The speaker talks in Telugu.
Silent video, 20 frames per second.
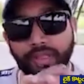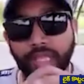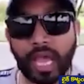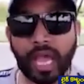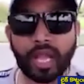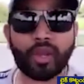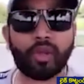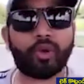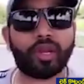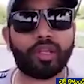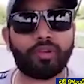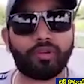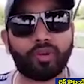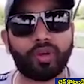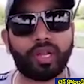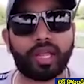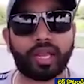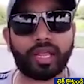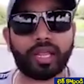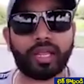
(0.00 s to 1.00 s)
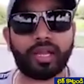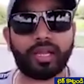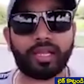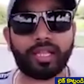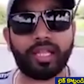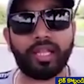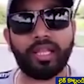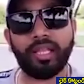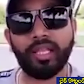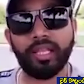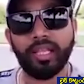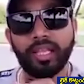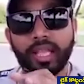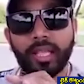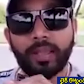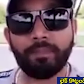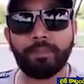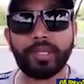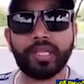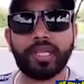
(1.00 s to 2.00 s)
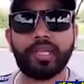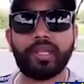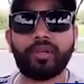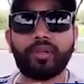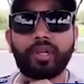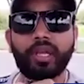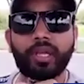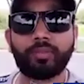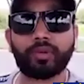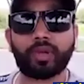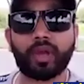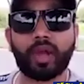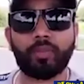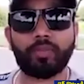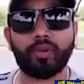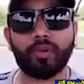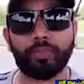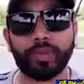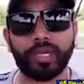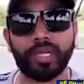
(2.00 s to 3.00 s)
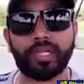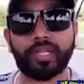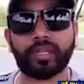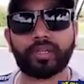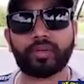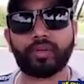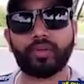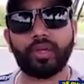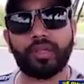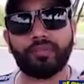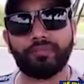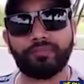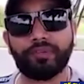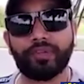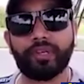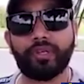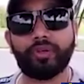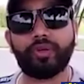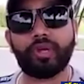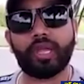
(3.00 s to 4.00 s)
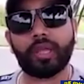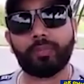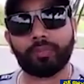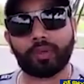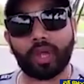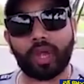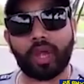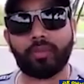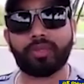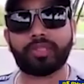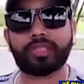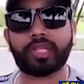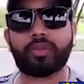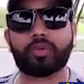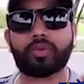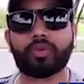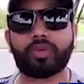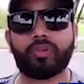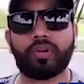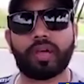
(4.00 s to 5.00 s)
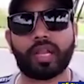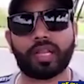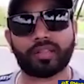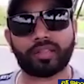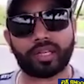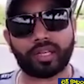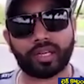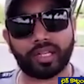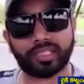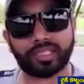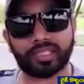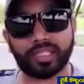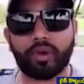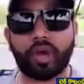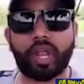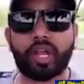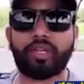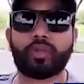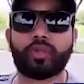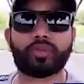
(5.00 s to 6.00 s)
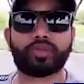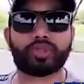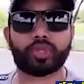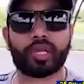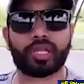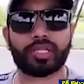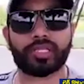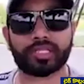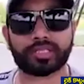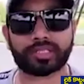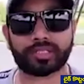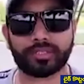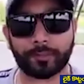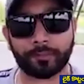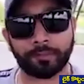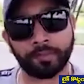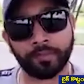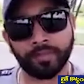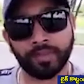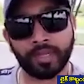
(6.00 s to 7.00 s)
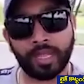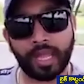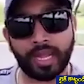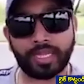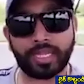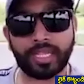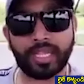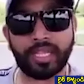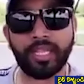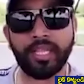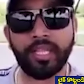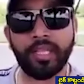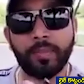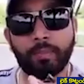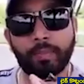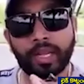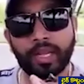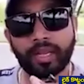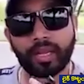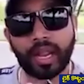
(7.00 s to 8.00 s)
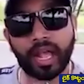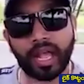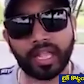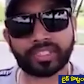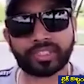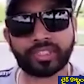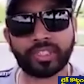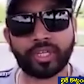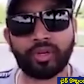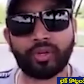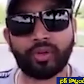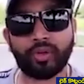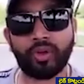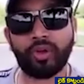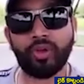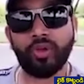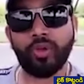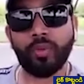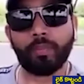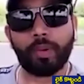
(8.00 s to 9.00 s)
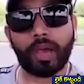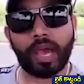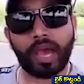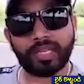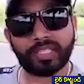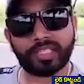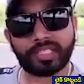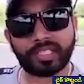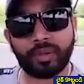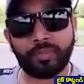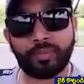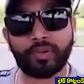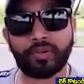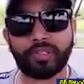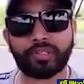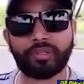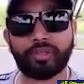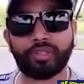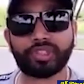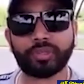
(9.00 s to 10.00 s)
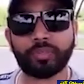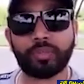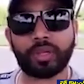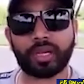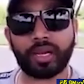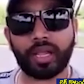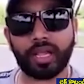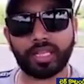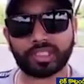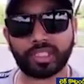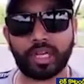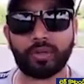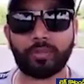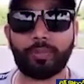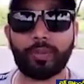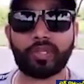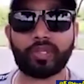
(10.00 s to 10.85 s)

దానిలో కూడా ఉన్నారా అంటే ఎంబీఏలు ఎంకామ్లు బీటెక్లు ఎంఫిల్లు ఎంకామ్లు చదువుకున్న వాళ్ళందరూ కలిసి వాలంటీర్ ఉద్యోగాలు చేస్తున్నారు అంటే మన రాష్ట్రంలో పారిశ్రామికవేత్తలు వచ్చి మన రాష్ట్రానికి